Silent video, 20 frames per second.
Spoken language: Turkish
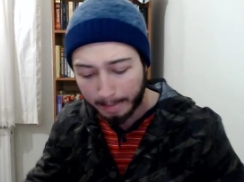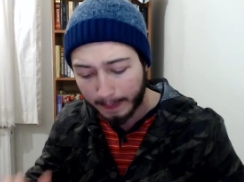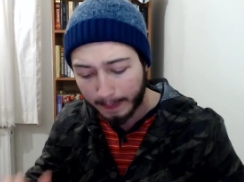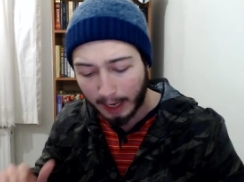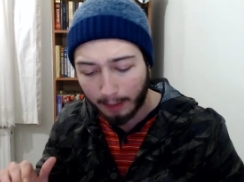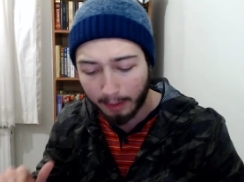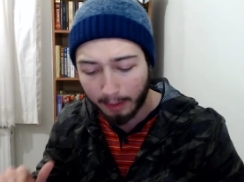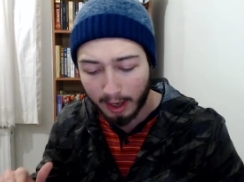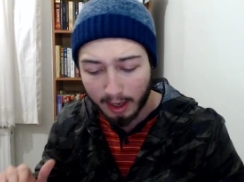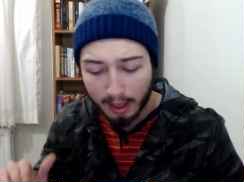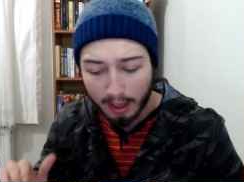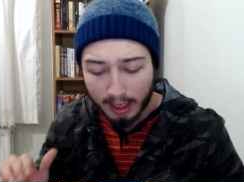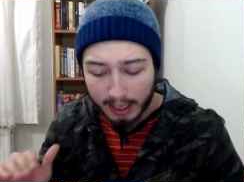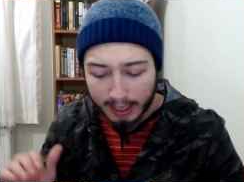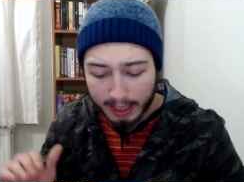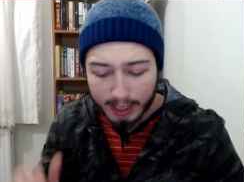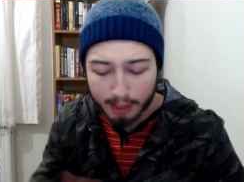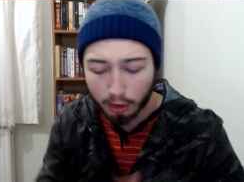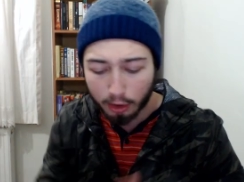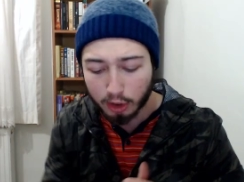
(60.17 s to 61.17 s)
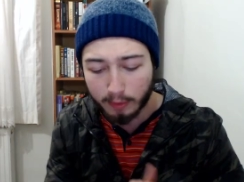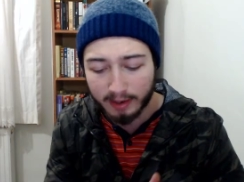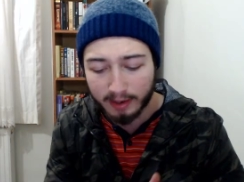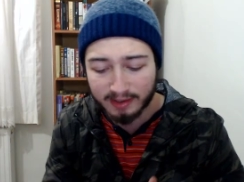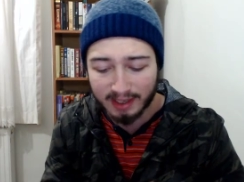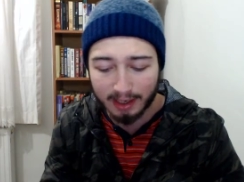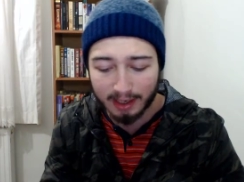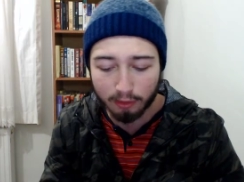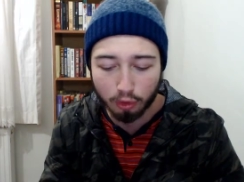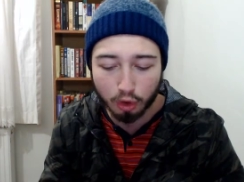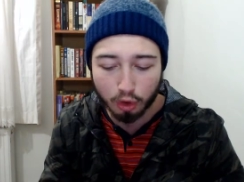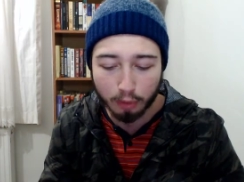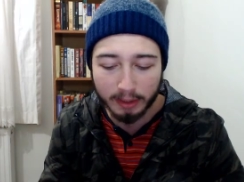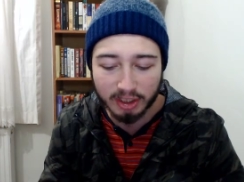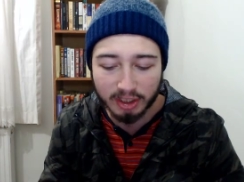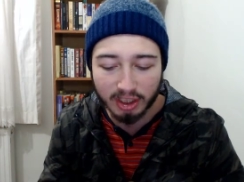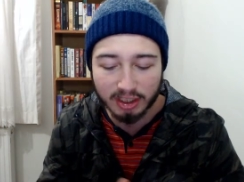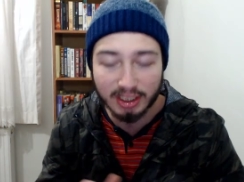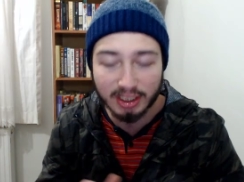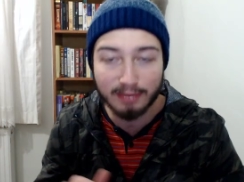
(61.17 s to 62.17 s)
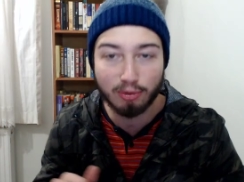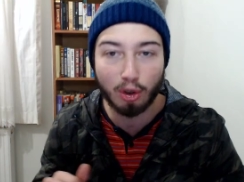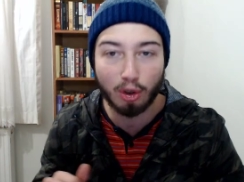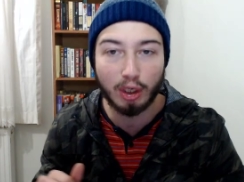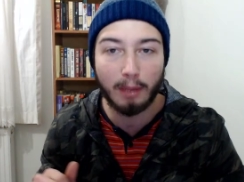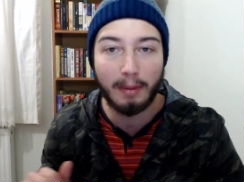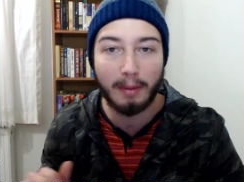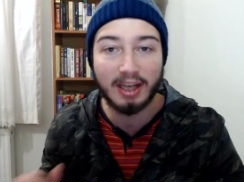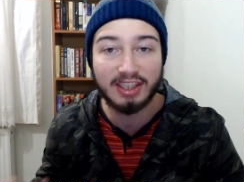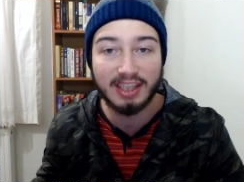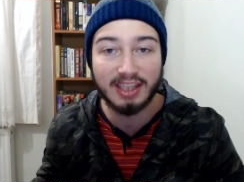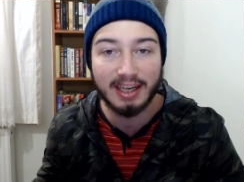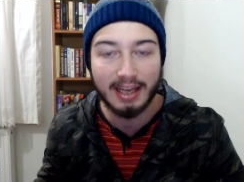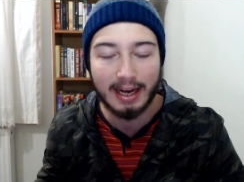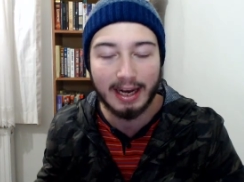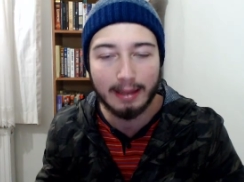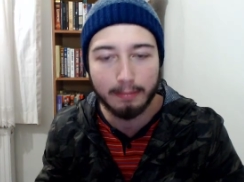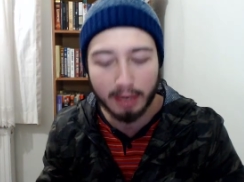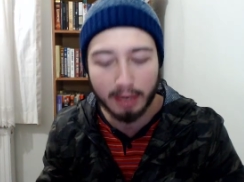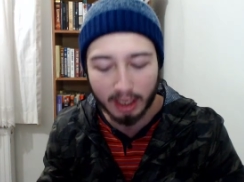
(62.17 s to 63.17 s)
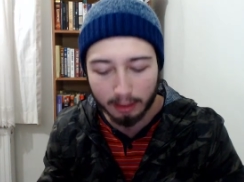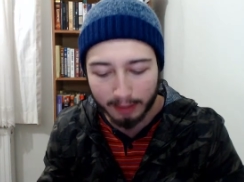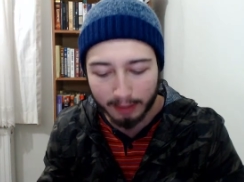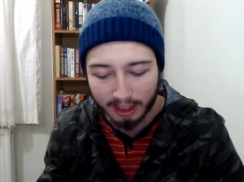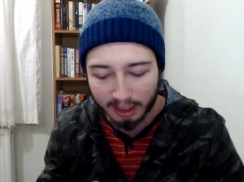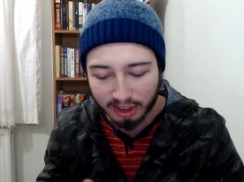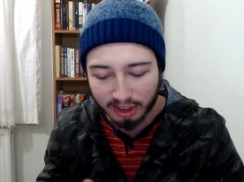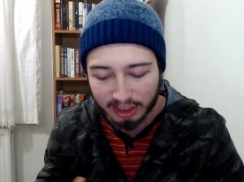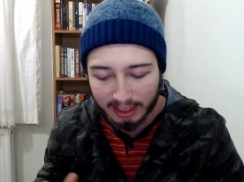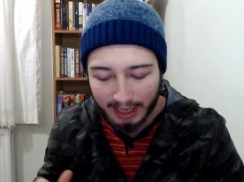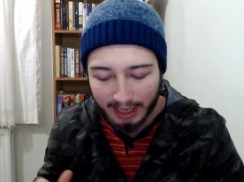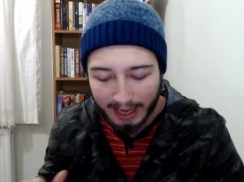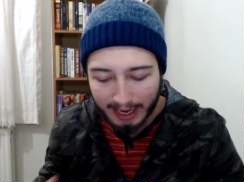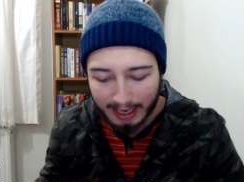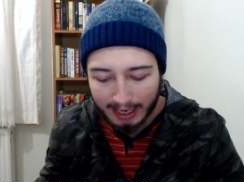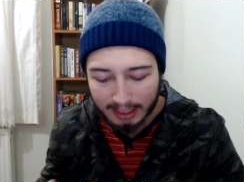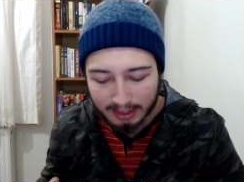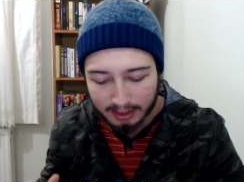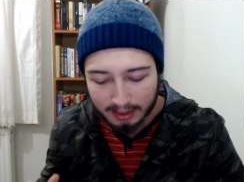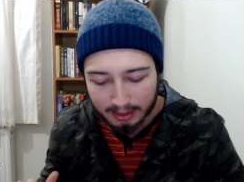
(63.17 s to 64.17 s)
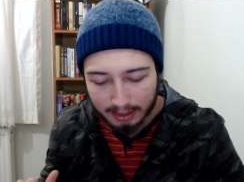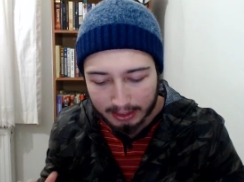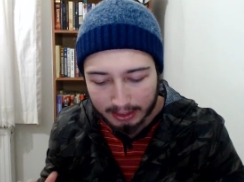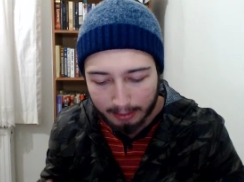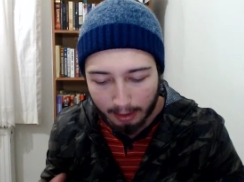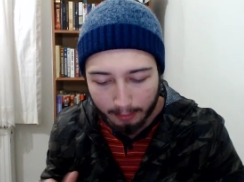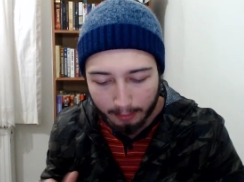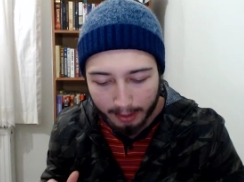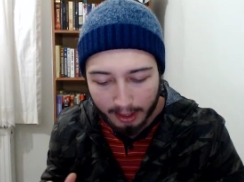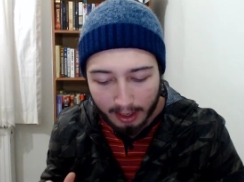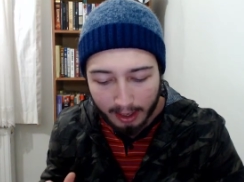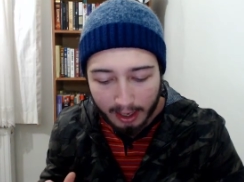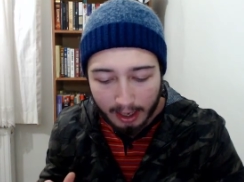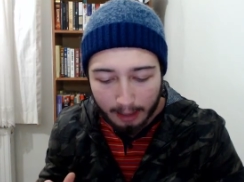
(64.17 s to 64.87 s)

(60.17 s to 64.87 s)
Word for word: Ama ilk önce efsanevi düşürmeye çalışalım sonra da maçlara gelelim bakalım arkadaşlar eğlencesine tamamen.